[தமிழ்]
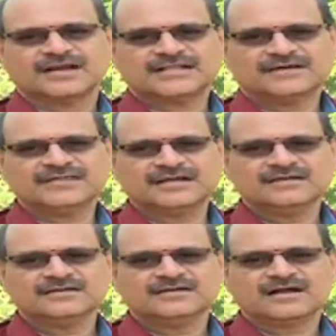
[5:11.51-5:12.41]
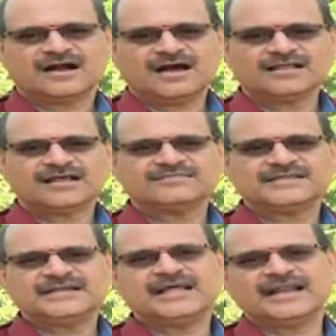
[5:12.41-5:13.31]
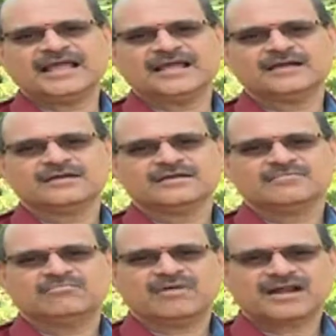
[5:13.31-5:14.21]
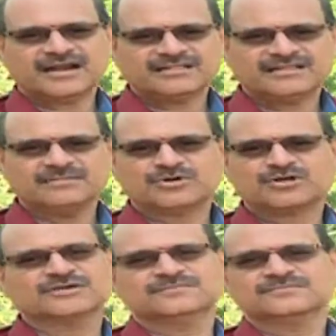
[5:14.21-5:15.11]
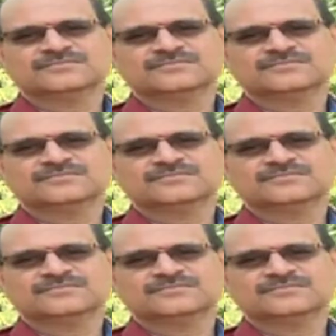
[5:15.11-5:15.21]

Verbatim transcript: அதாவது காலராத்திரினா என்ன மரணத்தின் பொழுது